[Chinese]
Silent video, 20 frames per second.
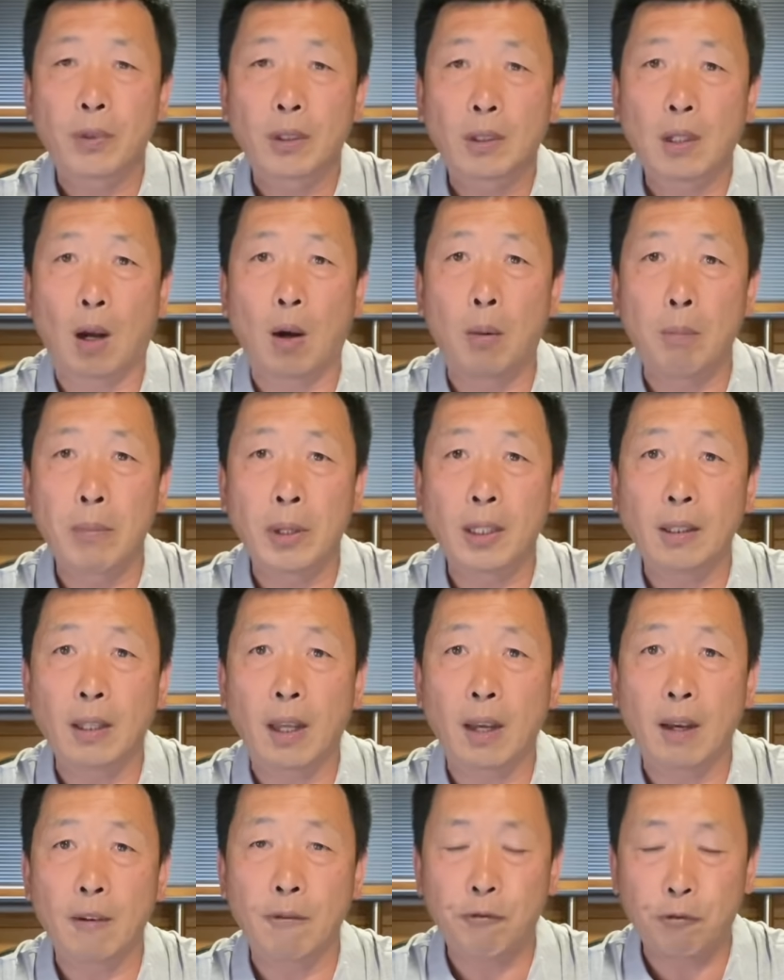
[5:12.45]
到明
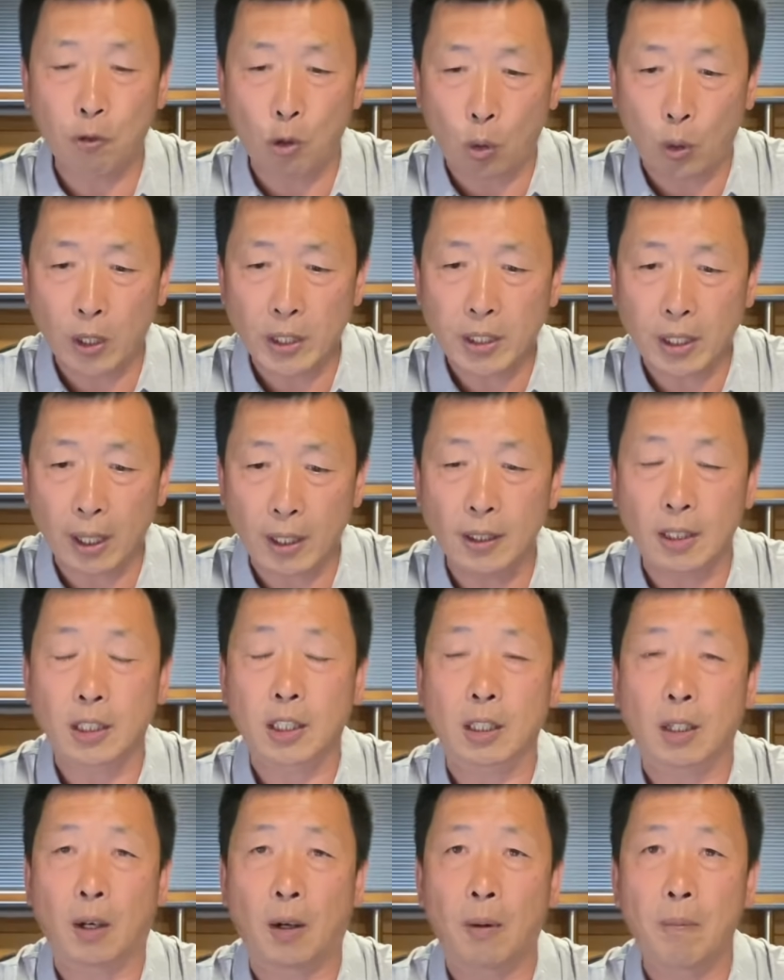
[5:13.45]
年复活节的
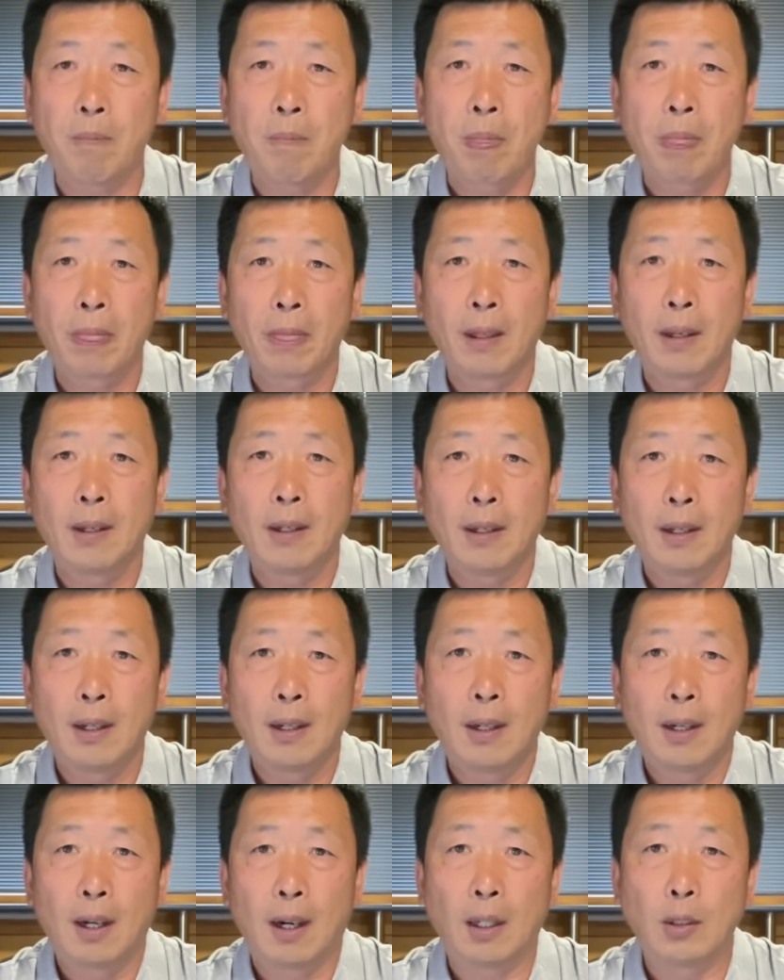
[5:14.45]
时候，
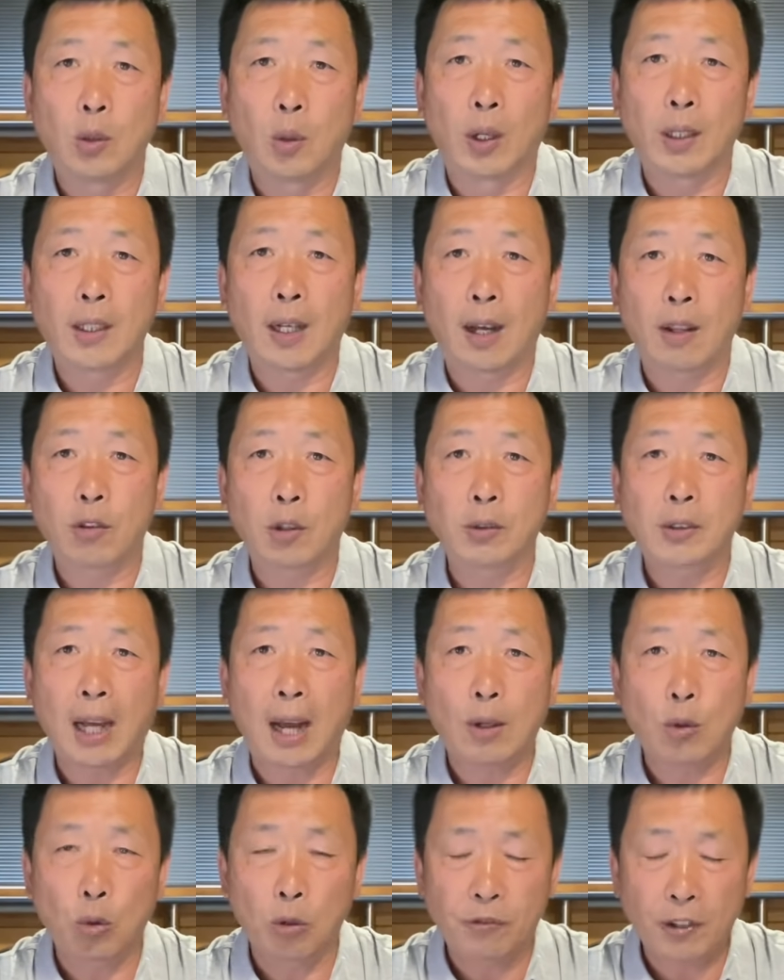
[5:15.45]
很多呢从
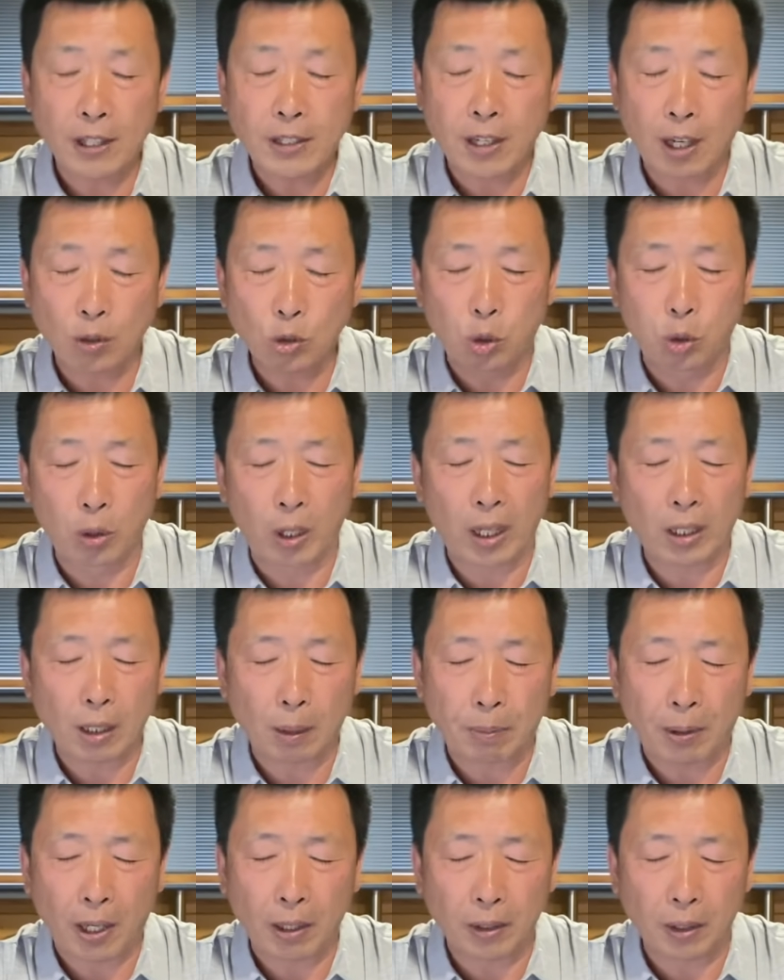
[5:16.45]
大陆翻墙出来的
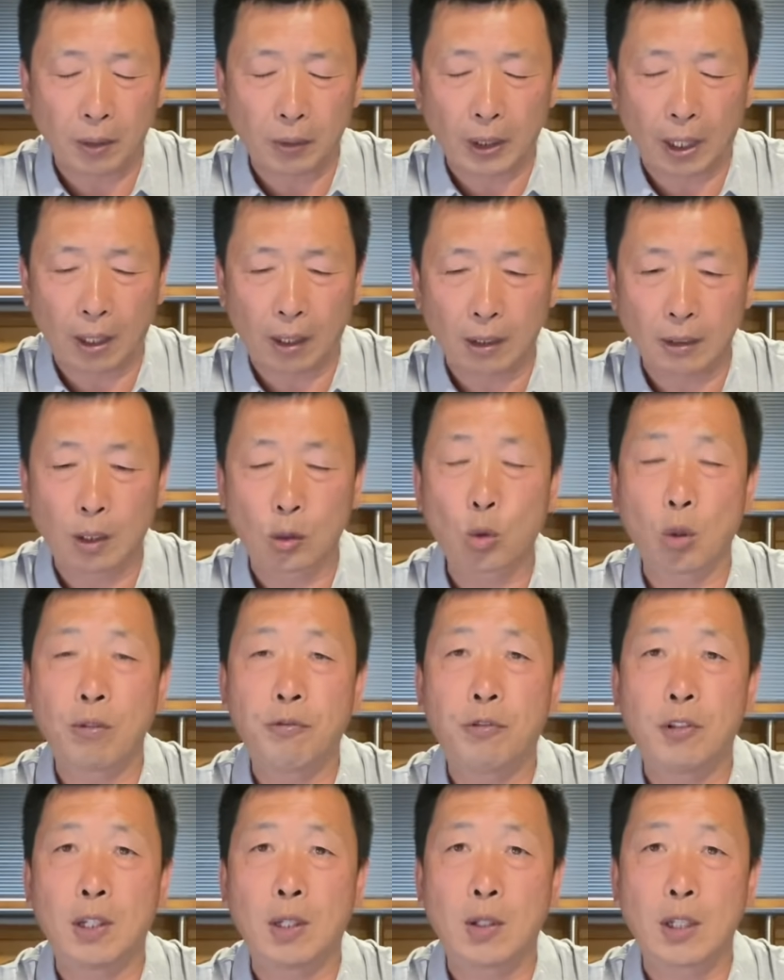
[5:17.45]
朋友呢，可能对
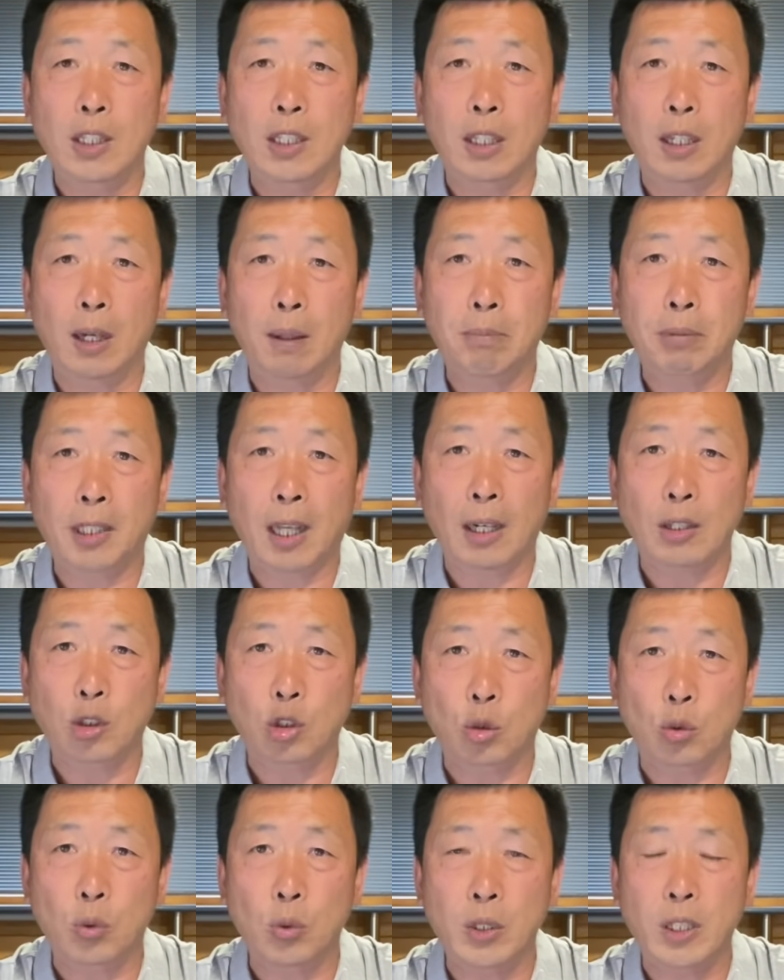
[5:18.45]
复活节不太
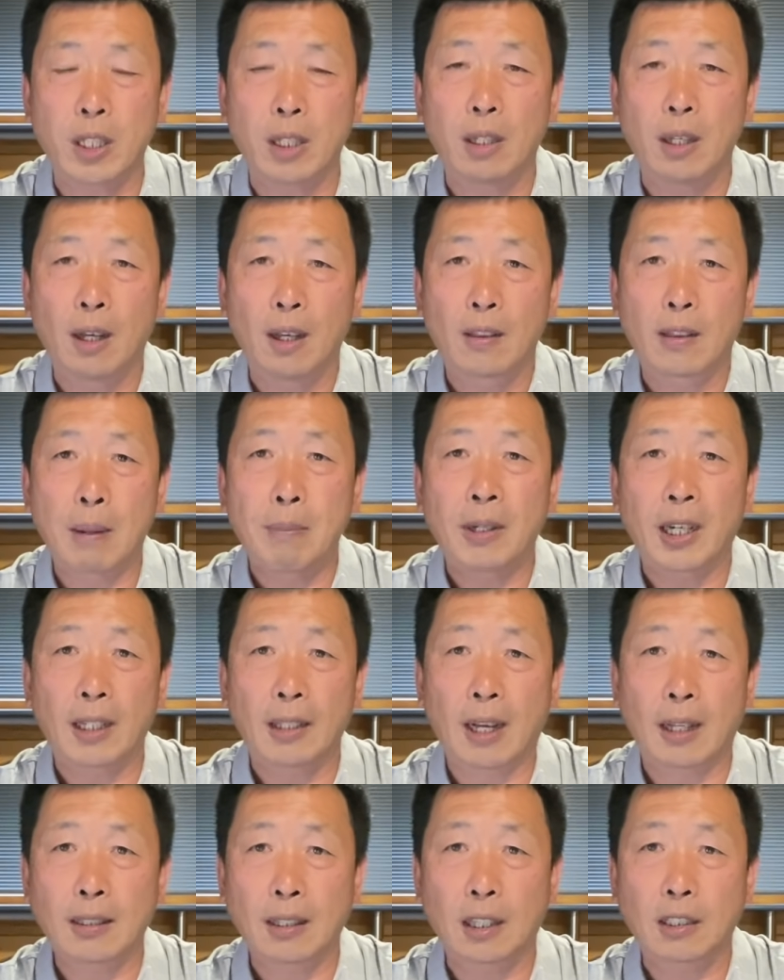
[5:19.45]
熟悉。咱们给
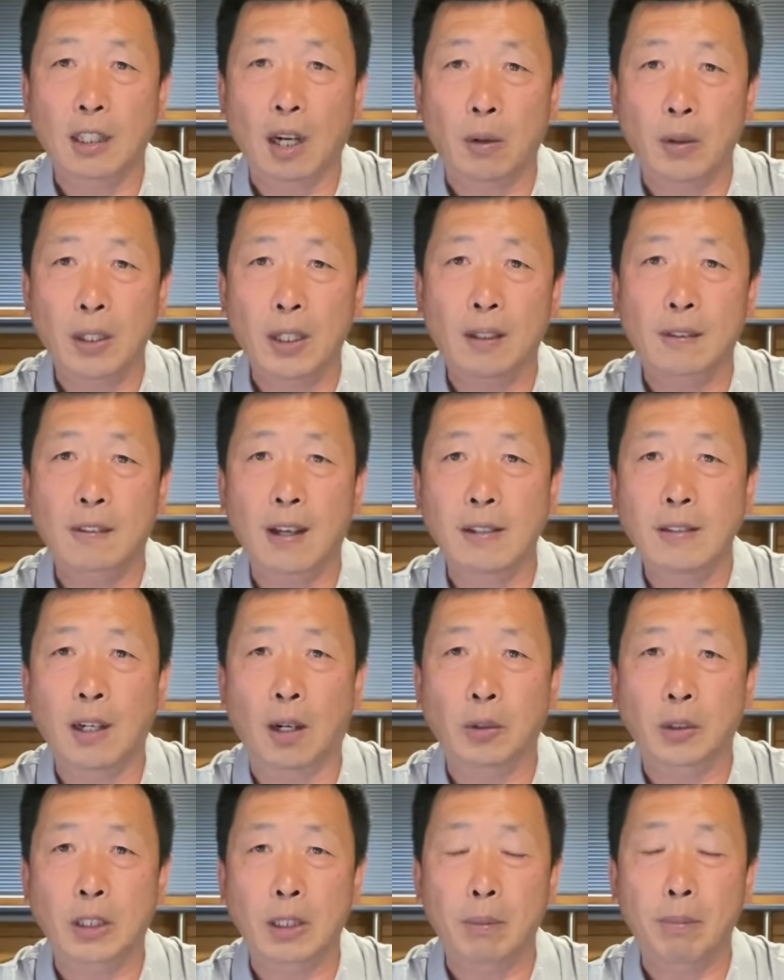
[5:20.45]
大家找一个参
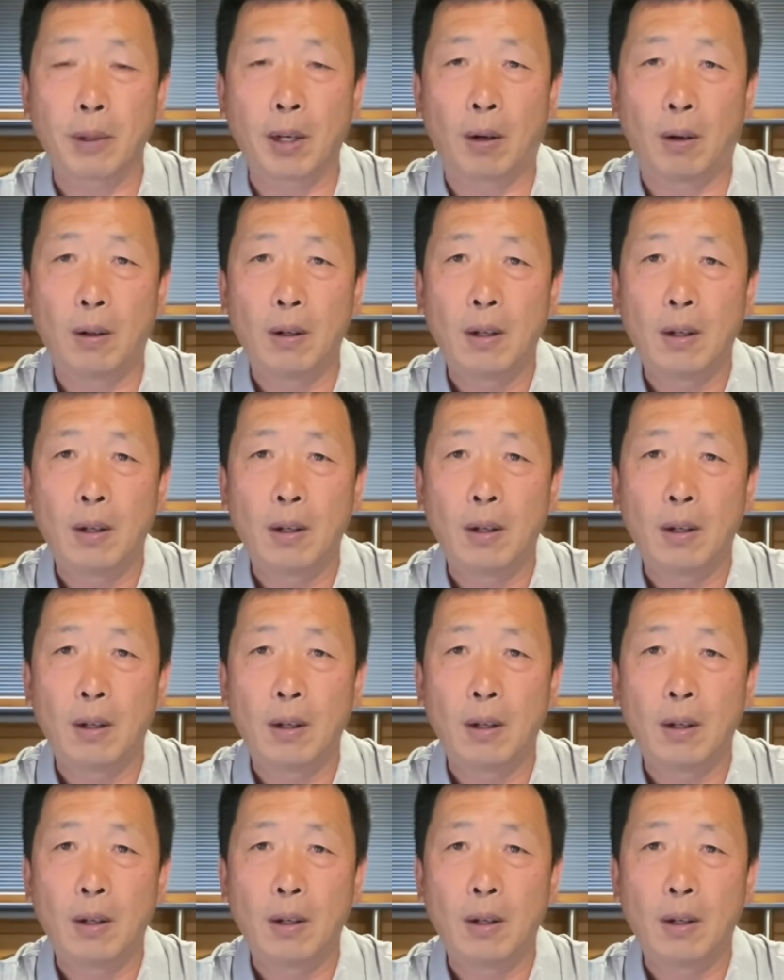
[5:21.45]
照指标。